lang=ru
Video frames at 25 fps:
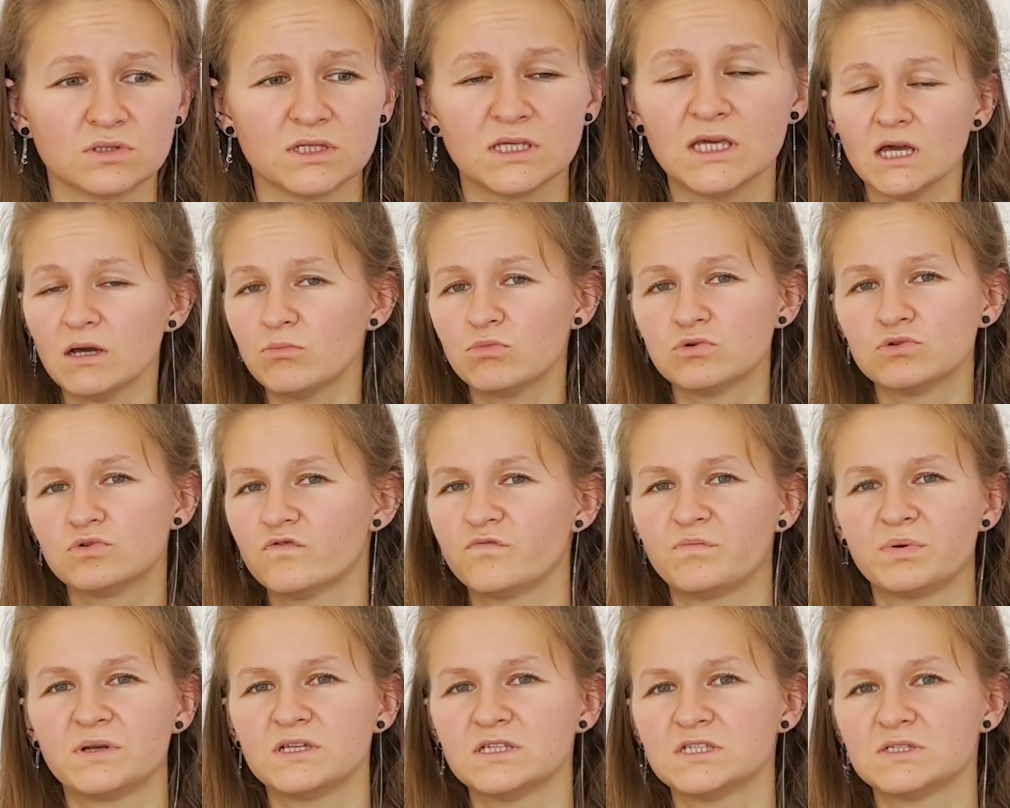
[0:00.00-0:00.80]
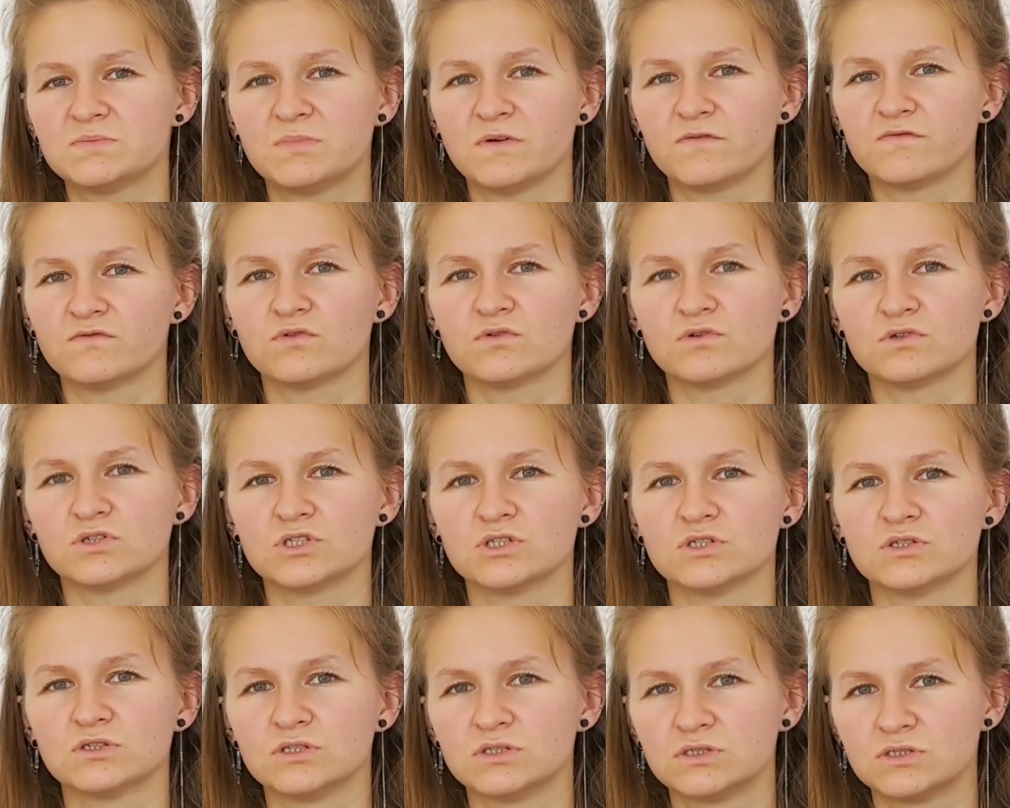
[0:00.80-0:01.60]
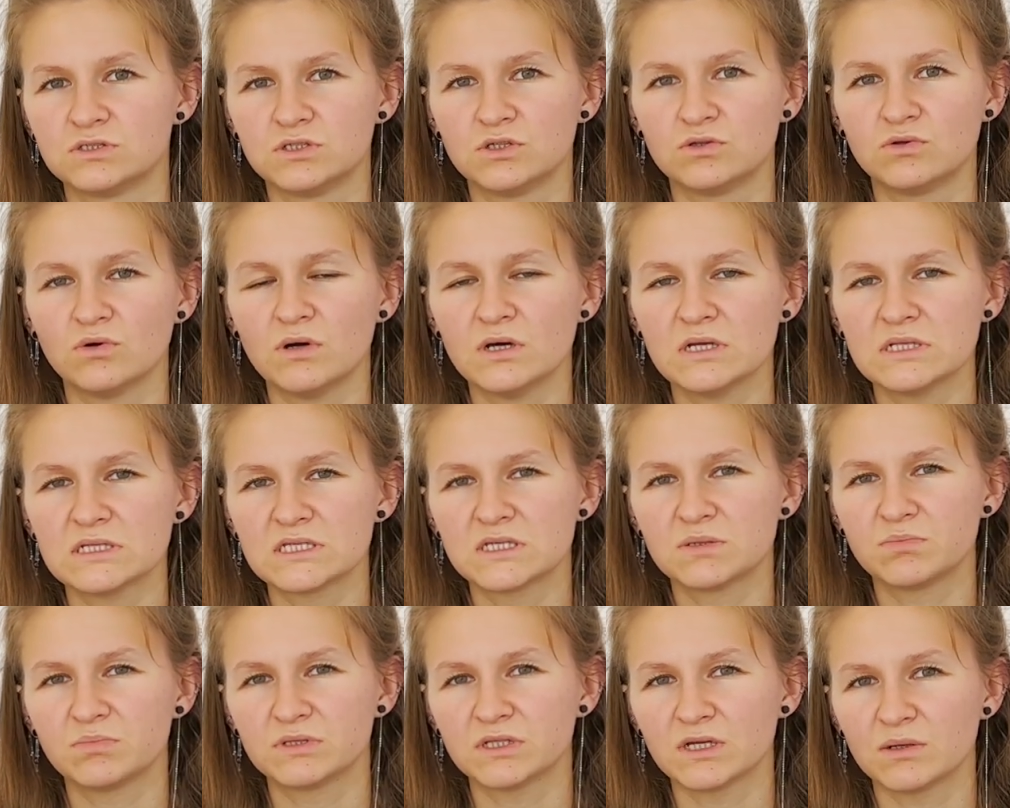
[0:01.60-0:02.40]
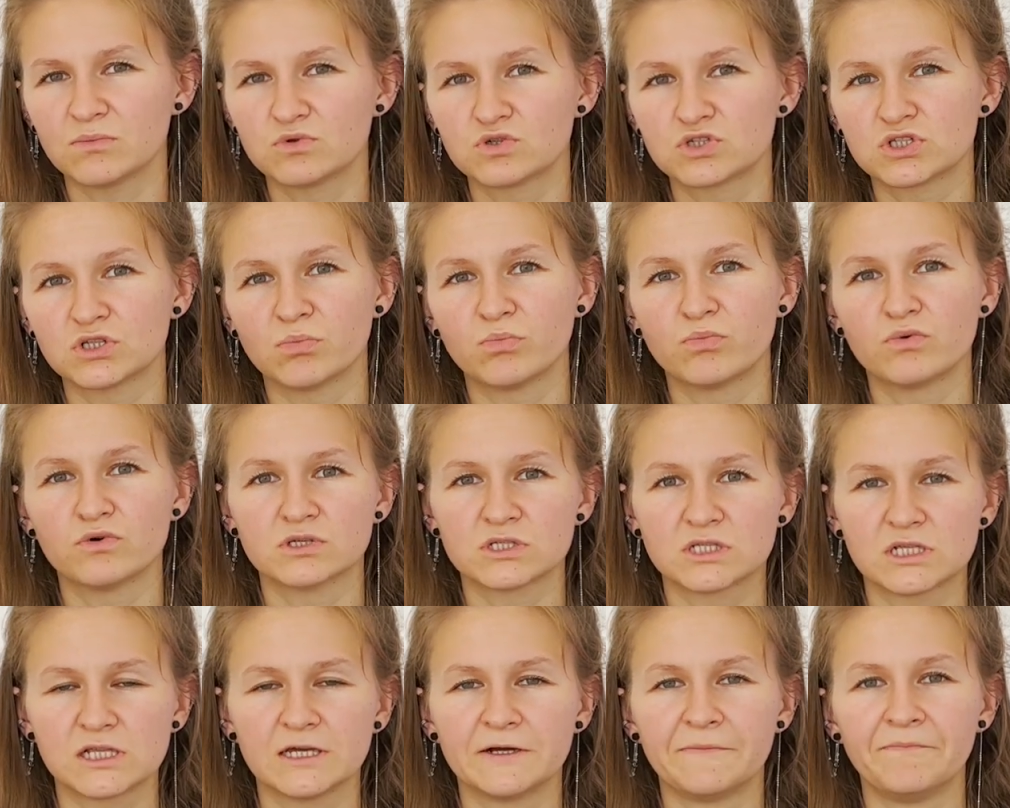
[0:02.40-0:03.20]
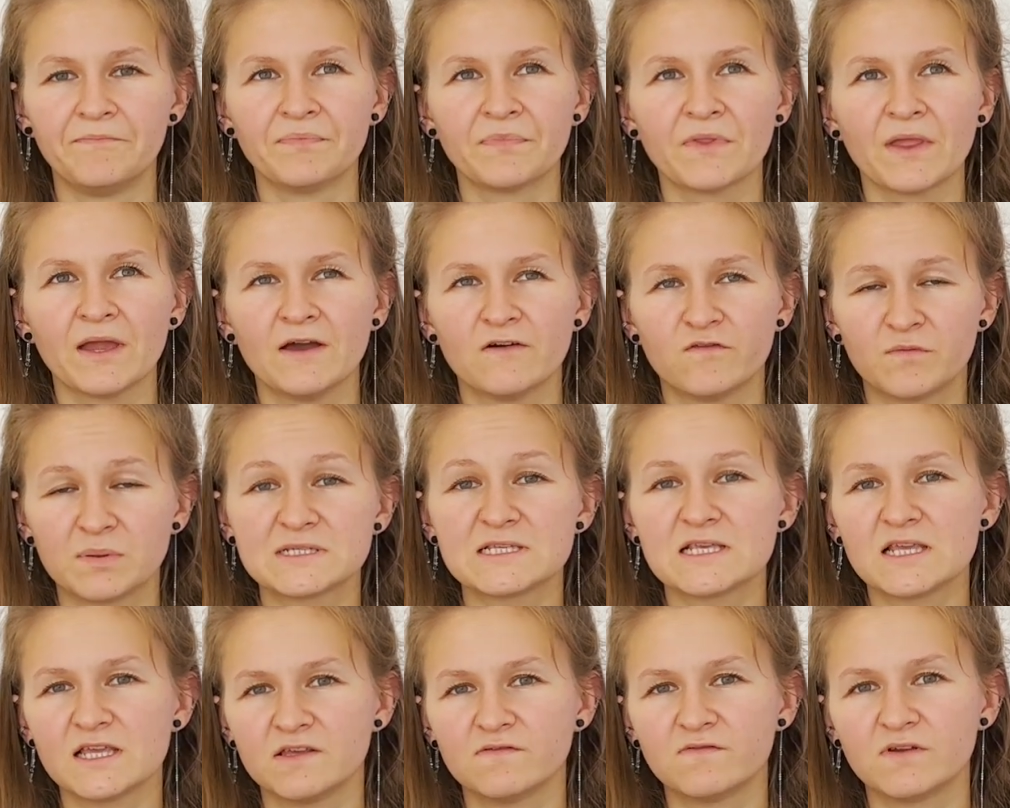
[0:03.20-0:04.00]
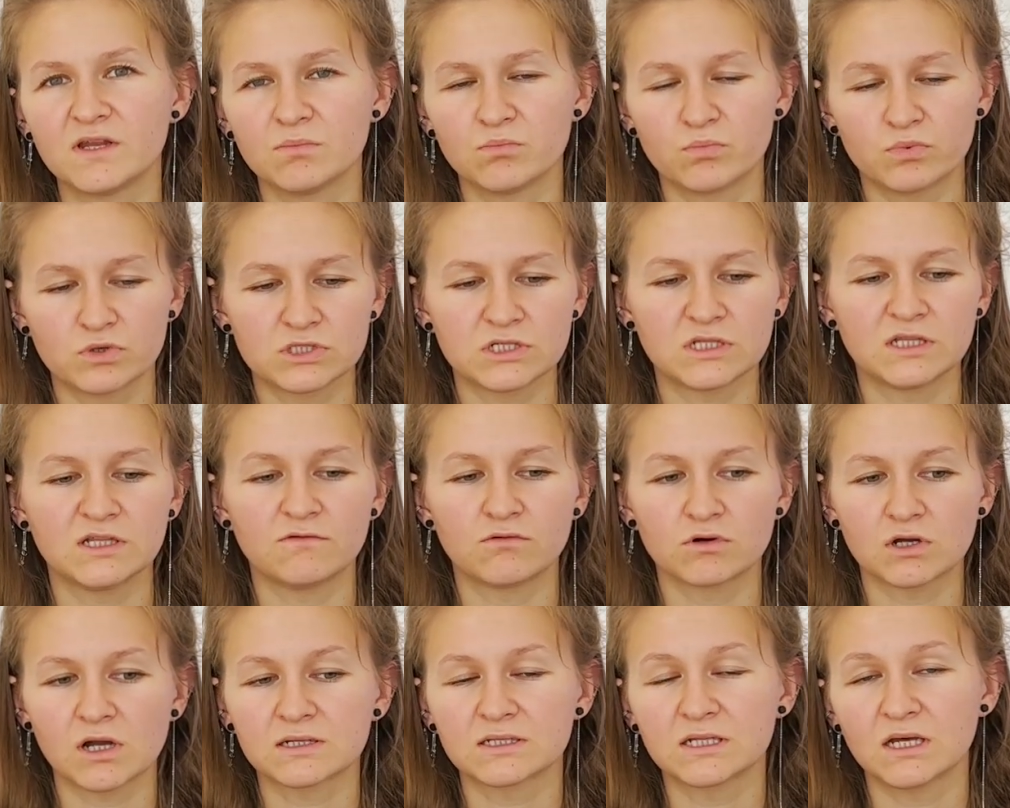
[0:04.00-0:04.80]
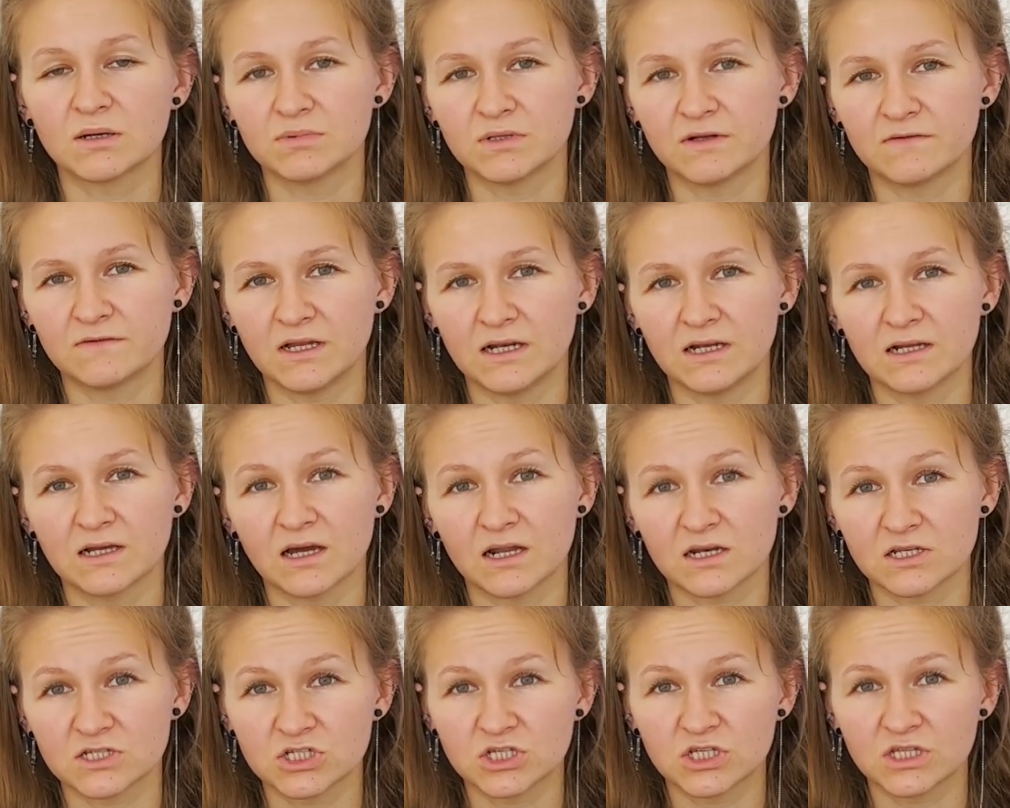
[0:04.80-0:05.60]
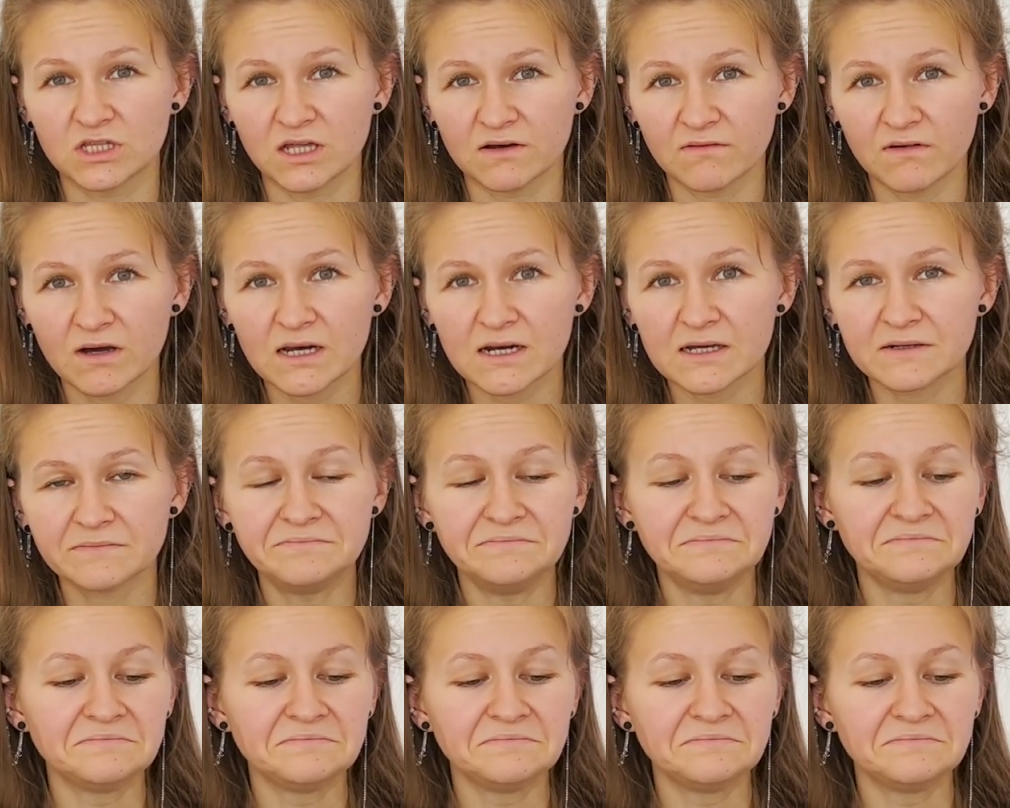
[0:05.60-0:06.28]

Я буду, в принципе, в той же ситуации, потому что после, в последнее время, после того, когда обновляли карточки товара,